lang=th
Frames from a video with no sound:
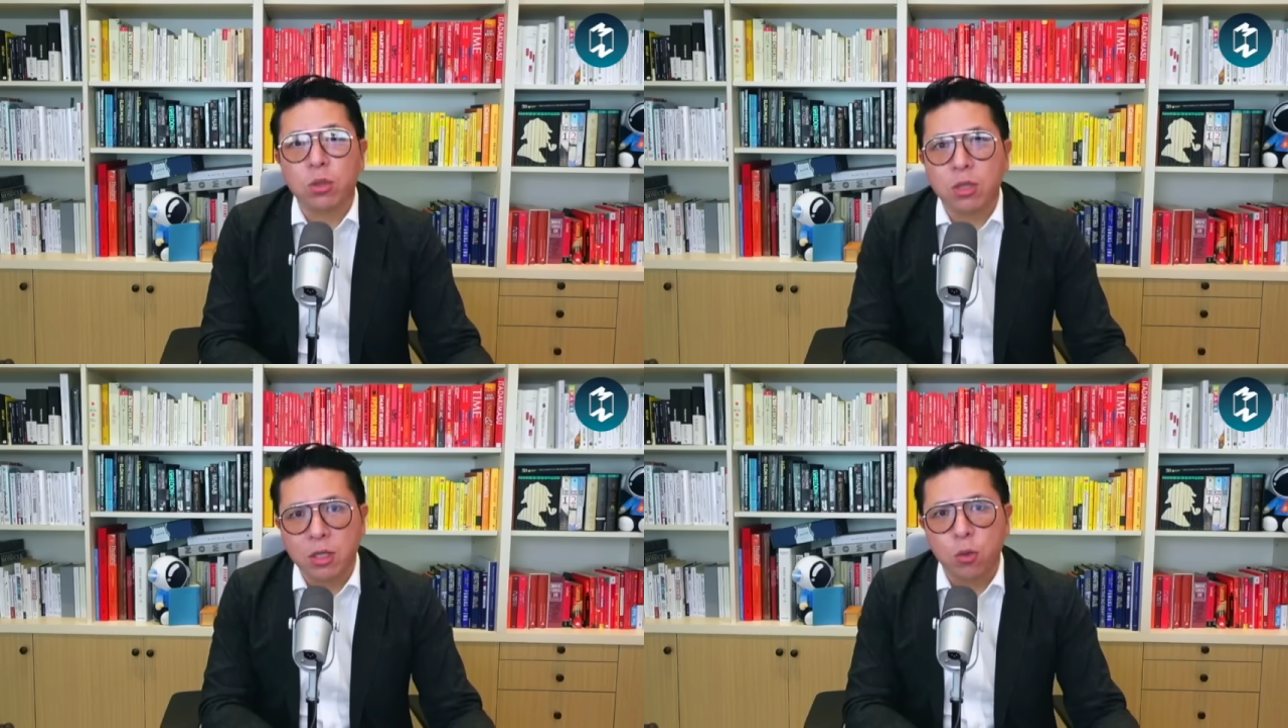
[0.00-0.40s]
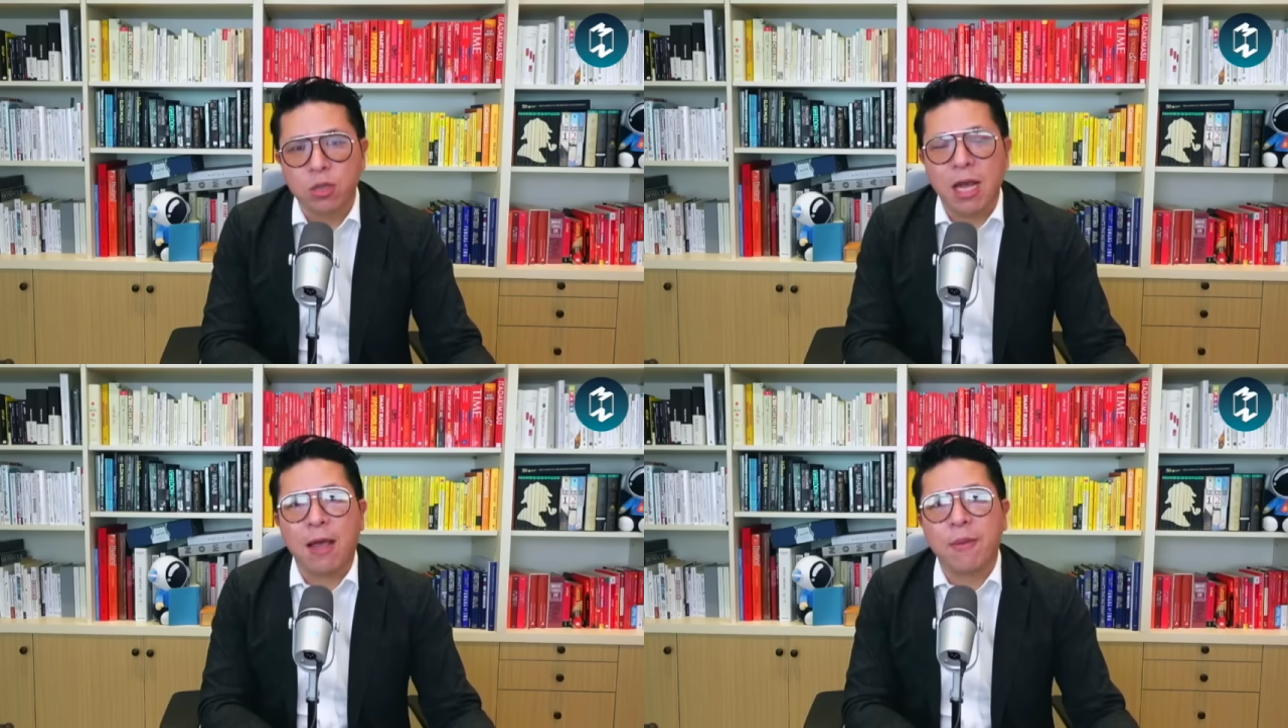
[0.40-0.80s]
จะถูก
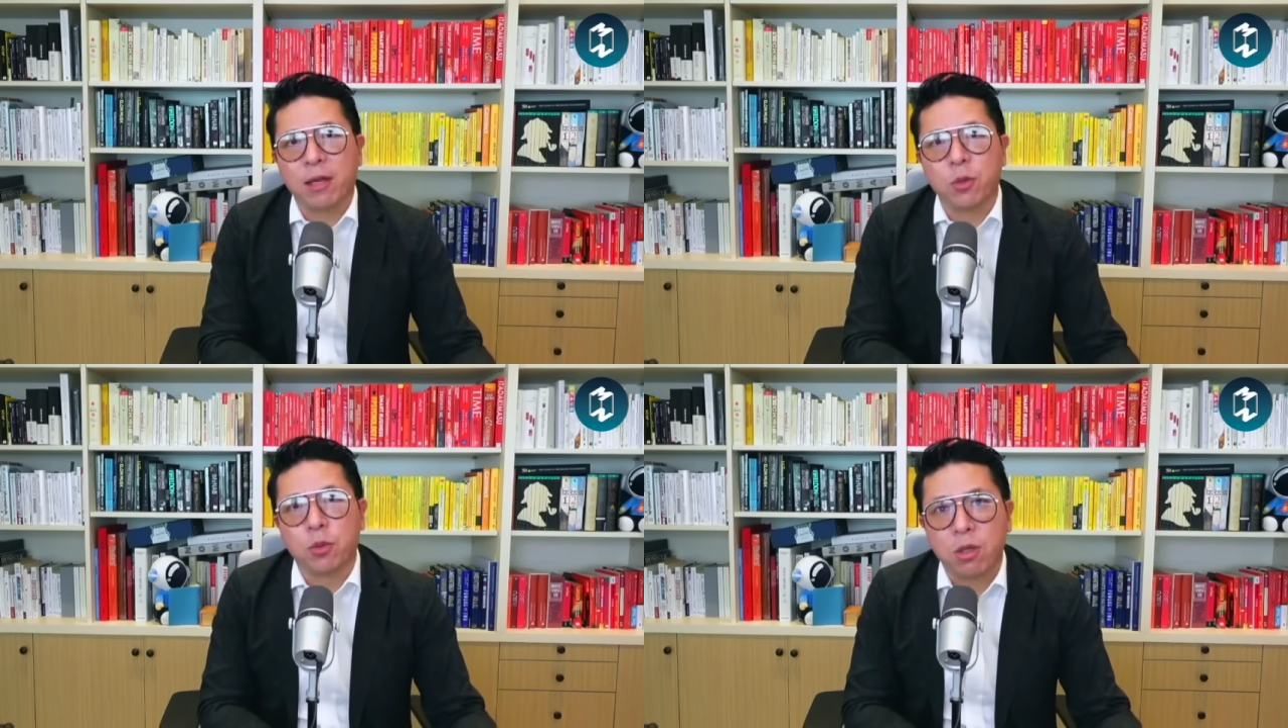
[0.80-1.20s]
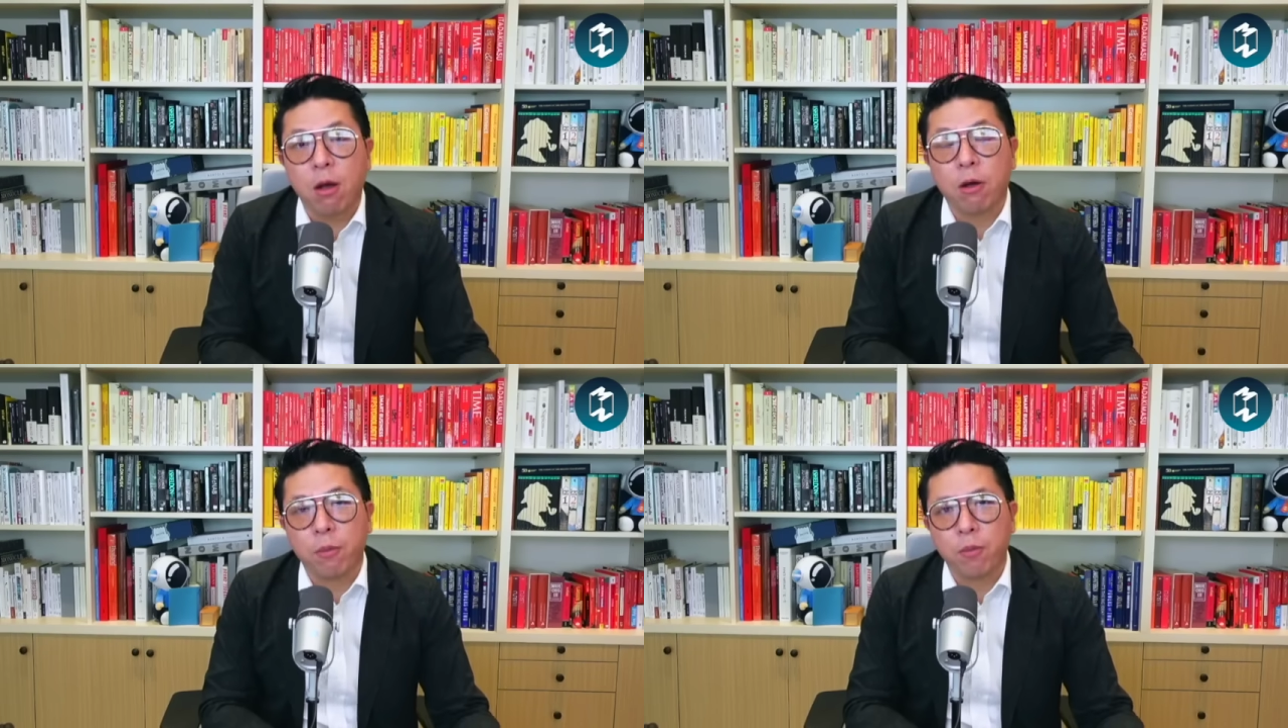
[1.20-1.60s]
ใช้ไปอย่างถูกต้อ
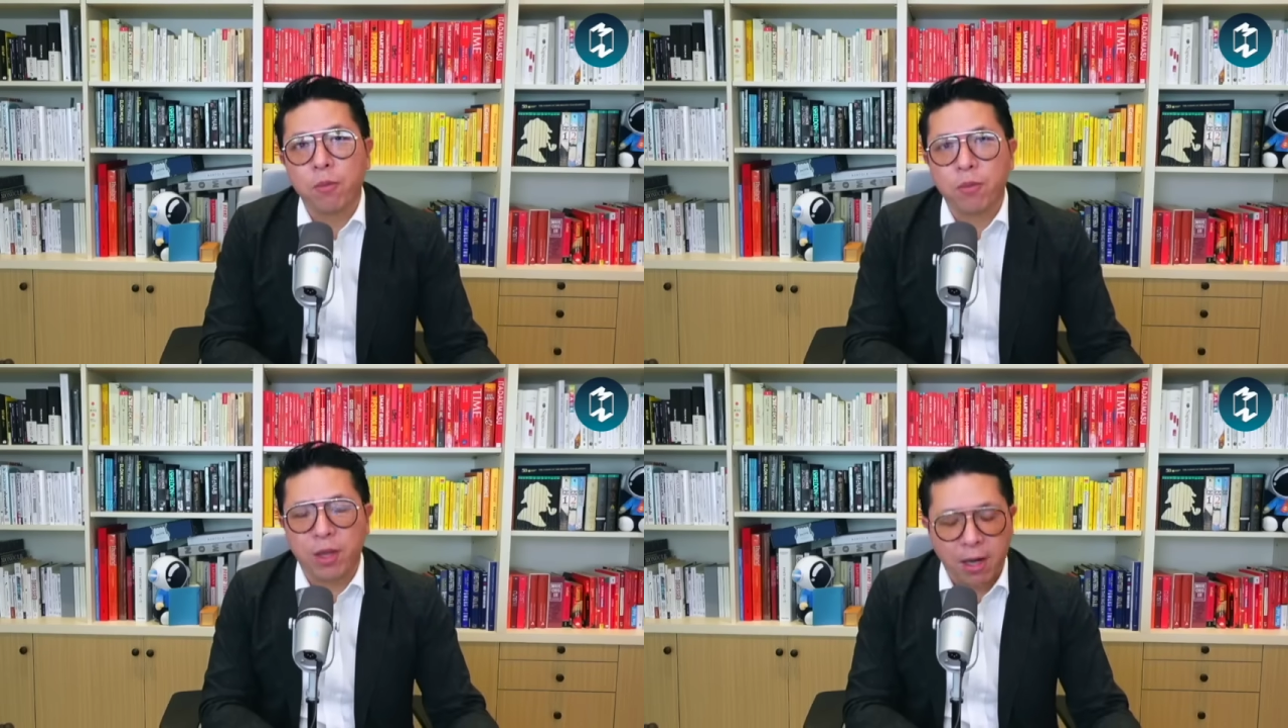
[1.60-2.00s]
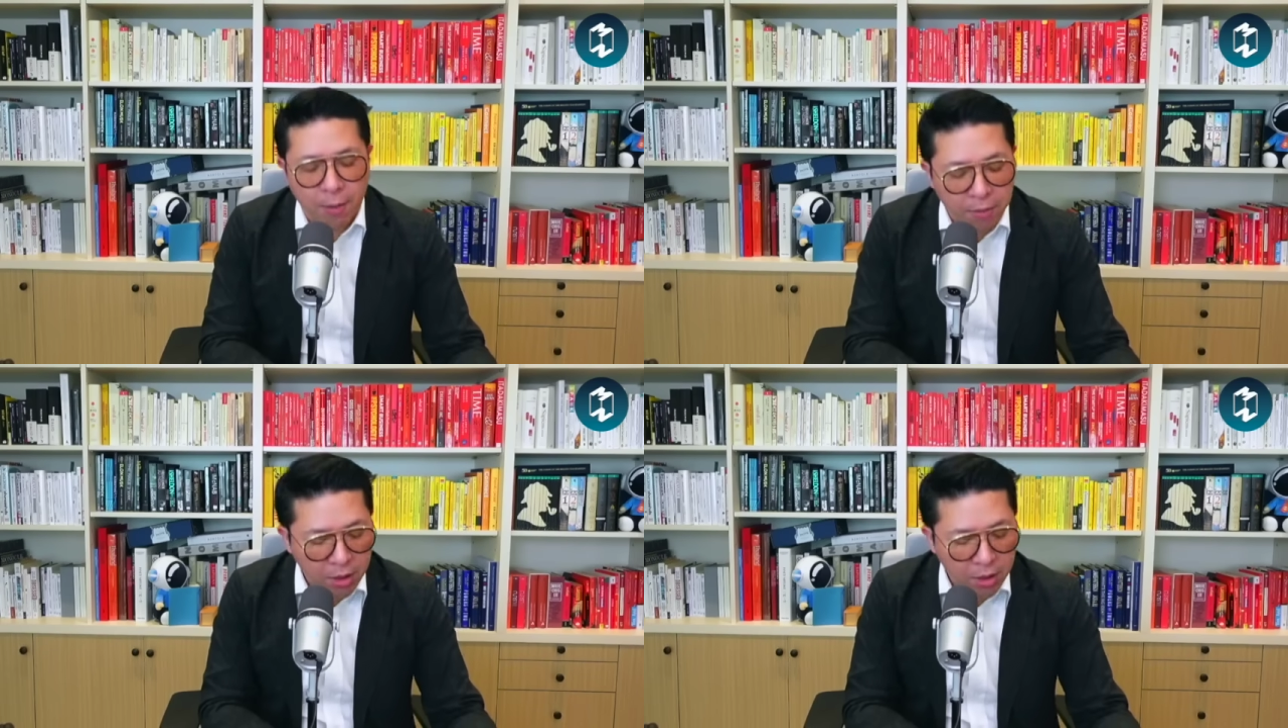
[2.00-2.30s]
งนะครับ